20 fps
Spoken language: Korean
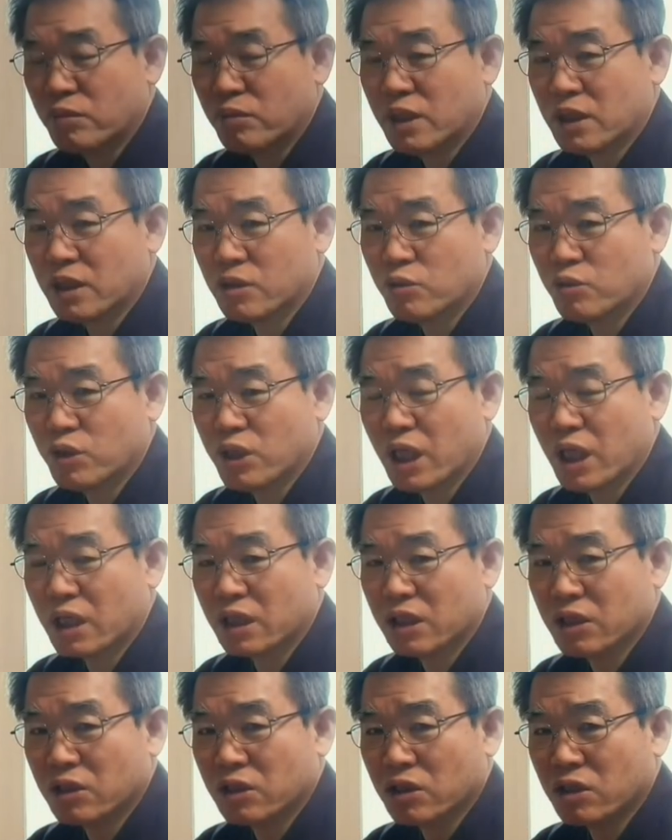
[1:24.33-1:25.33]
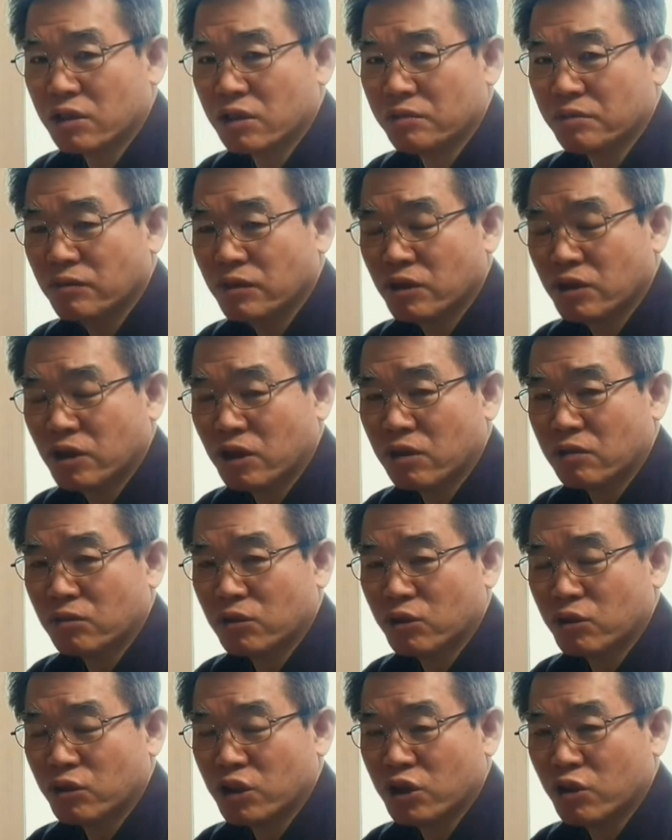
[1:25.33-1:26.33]
국민을 위한 것처럼
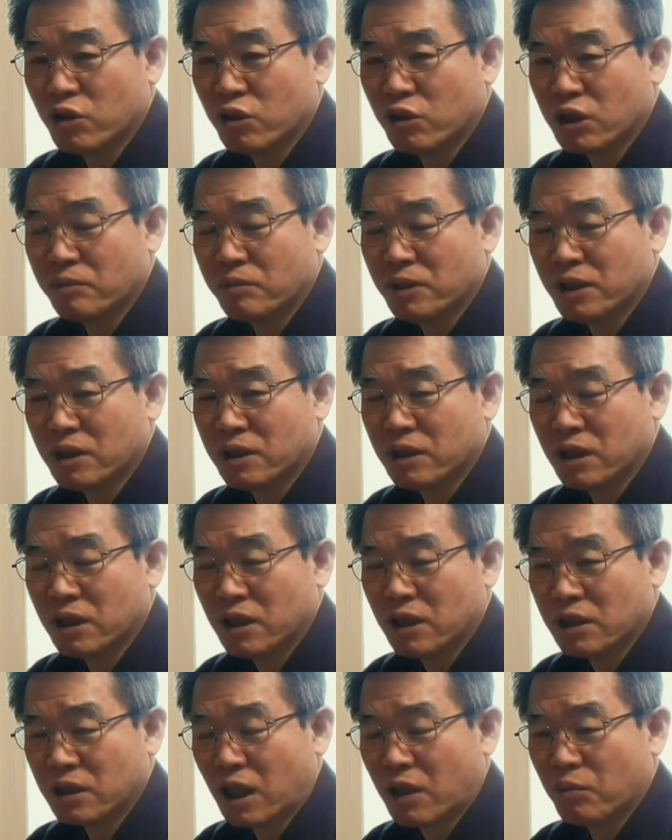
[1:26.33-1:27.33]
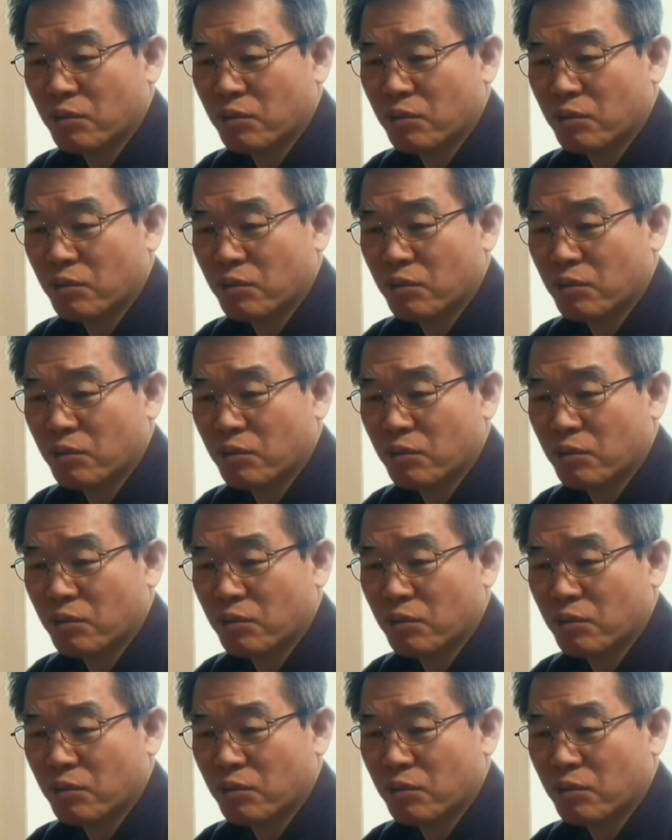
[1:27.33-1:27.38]
정부 지원금을